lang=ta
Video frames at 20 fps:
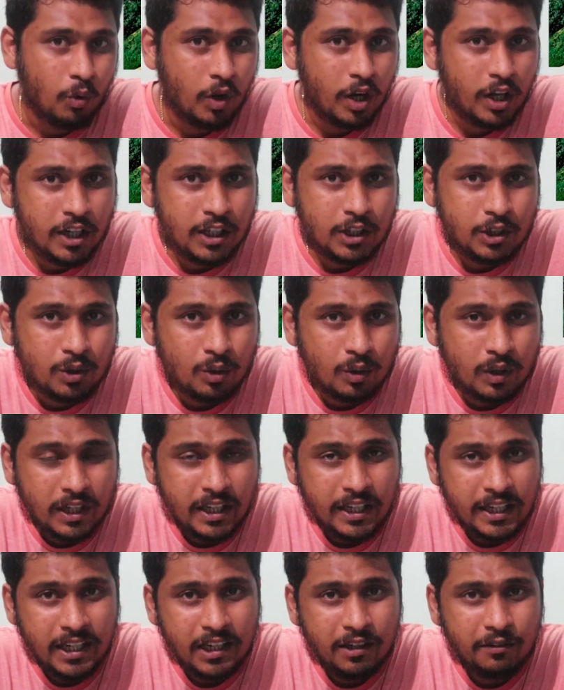உலகத்தோட
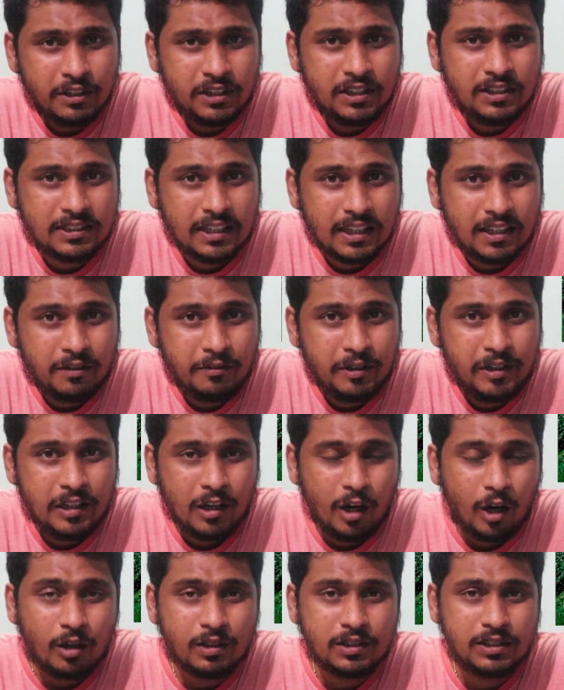இருபது
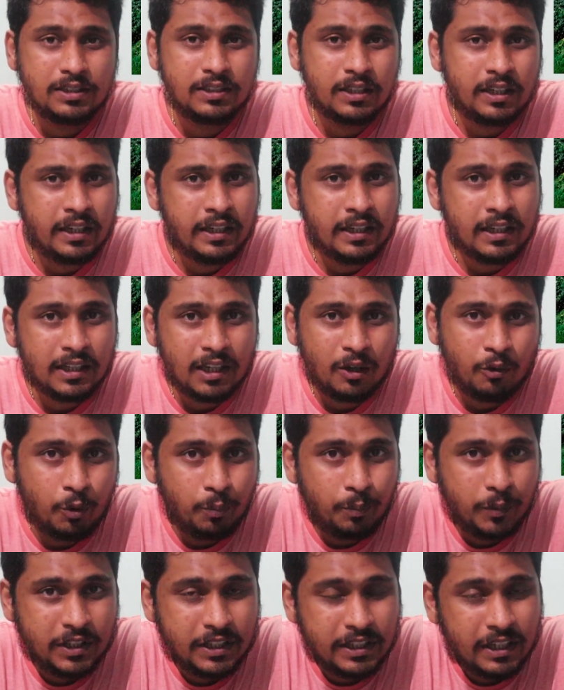சதவீதம் ஆக்சிஜன் இங்கே தான்
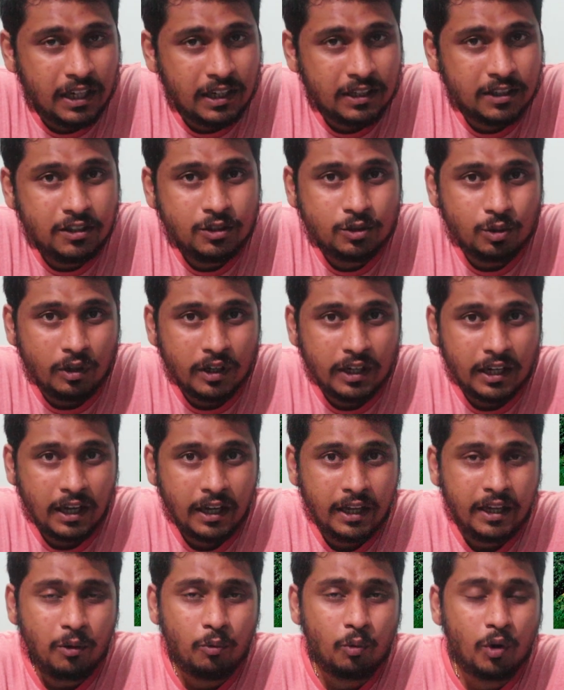உற்பத்தி ஆகுதுன்னு சொல்கிறாங்க